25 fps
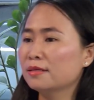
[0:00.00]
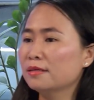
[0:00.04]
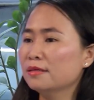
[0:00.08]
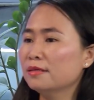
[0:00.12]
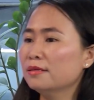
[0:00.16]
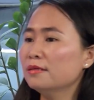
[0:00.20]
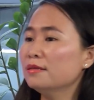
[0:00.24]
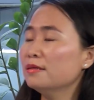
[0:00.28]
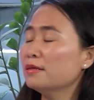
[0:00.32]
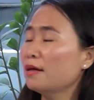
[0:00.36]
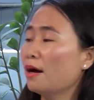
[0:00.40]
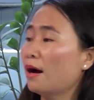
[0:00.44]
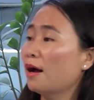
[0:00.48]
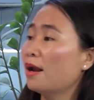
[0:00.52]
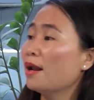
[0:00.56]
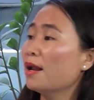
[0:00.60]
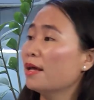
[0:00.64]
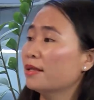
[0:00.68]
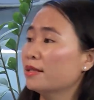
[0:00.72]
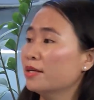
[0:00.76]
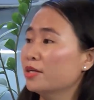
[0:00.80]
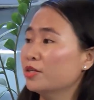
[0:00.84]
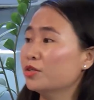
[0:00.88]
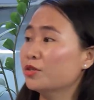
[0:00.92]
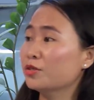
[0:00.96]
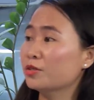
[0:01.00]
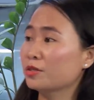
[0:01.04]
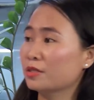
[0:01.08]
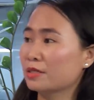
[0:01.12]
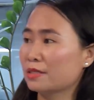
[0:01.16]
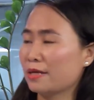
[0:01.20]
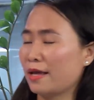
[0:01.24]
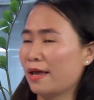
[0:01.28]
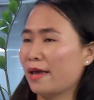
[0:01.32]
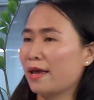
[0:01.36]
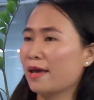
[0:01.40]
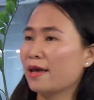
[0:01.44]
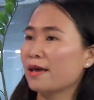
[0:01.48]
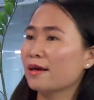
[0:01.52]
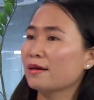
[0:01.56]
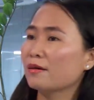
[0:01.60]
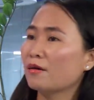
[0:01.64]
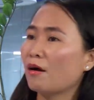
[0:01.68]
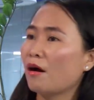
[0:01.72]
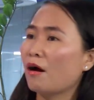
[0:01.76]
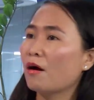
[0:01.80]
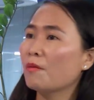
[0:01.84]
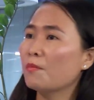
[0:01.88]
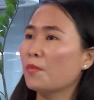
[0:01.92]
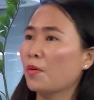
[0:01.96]
cứ ngỡ là thị trường sẽ
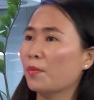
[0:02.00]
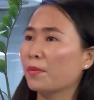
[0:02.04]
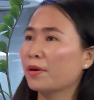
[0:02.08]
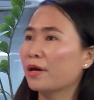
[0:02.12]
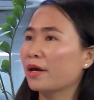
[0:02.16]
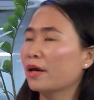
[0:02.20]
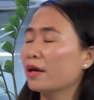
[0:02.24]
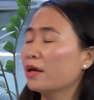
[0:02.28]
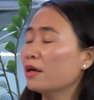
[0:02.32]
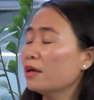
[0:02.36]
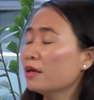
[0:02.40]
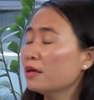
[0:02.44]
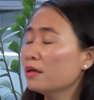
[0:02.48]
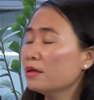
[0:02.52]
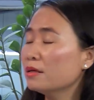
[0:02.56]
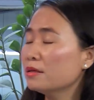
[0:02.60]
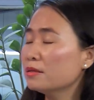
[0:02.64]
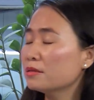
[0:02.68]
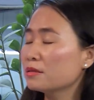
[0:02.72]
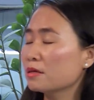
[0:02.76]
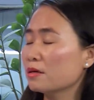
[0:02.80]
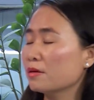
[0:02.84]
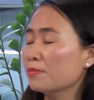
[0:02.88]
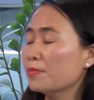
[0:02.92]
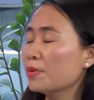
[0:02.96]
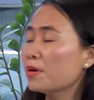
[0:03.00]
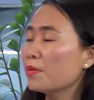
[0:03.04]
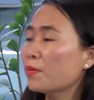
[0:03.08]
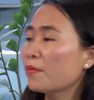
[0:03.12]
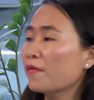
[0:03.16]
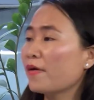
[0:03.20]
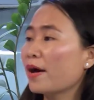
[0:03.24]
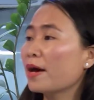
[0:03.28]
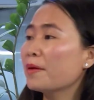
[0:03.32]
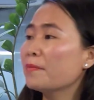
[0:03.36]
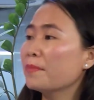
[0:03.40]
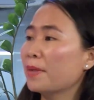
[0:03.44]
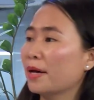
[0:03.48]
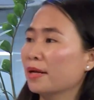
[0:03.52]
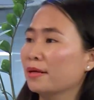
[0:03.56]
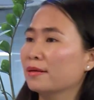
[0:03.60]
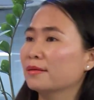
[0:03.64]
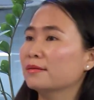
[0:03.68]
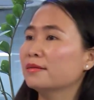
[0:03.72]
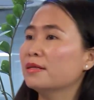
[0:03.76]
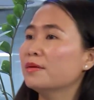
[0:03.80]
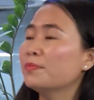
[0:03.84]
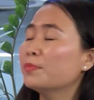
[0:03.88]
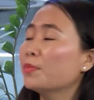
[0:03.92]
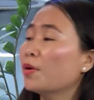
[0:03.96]
có một cái sự bứt phá
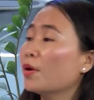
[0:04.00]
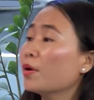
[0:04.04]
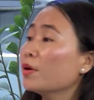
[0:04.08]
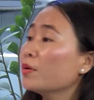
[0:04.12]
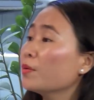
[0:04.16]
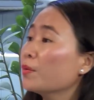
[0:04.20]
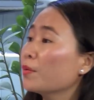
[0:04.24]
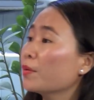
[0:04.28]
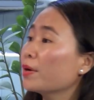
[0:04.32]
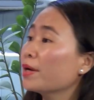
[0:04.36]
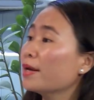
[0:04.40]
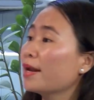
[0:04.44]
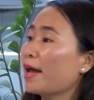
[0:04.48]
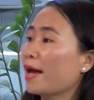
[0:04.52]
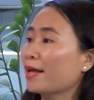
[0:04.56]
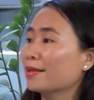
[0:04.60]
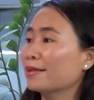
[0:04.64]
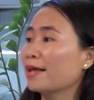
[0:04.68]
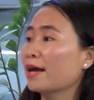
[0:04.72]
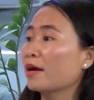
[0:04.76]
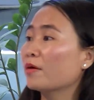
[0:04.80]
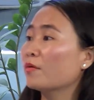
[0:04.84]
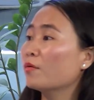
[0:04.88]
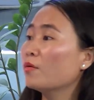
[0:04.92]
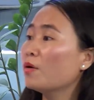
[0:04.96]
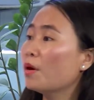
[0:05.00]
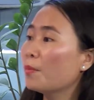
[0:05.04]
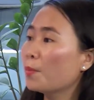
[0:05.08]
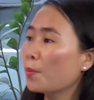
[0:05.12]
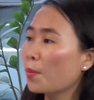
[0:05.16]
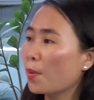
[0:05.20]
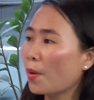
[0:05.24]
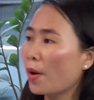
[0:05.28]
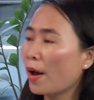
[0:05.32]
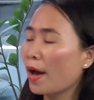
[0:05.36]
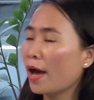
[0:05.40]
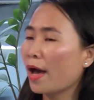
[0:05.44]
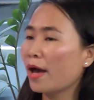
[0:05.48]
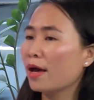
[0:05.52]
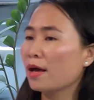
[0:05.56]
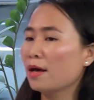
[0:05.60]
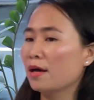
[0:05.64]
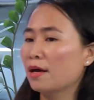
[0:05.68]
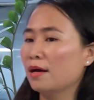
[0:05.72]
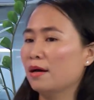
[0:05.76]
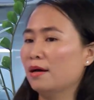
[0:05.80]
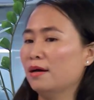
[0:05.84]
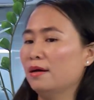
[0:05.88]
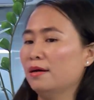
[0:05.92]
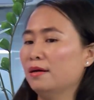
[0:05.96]
mạnh tiếp nối của cái đà tăng của hôm qua.
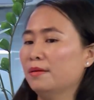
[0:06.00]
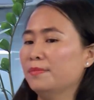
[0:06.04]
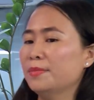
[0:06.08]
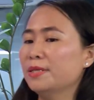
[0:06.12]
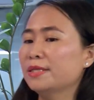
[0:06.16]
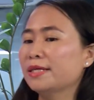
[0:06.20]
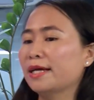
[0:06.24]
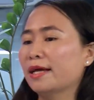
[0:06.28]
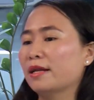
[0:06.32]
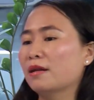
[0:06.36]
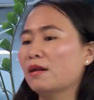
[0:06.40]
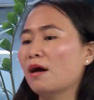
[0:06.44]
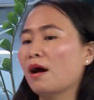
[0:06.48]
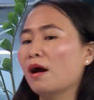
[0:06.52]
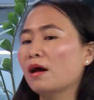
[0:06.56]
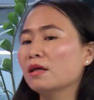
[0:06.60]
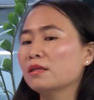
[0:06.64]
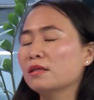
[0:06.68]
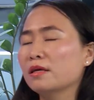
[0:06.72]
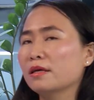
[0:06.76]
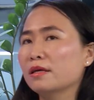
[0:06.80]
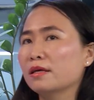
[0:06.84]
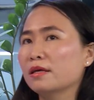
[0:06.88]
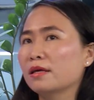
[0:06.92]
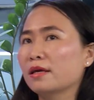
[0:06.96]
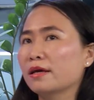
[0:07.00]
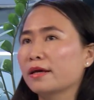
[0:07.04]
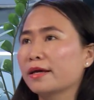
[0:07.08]
Uh, bên cạnh đó thì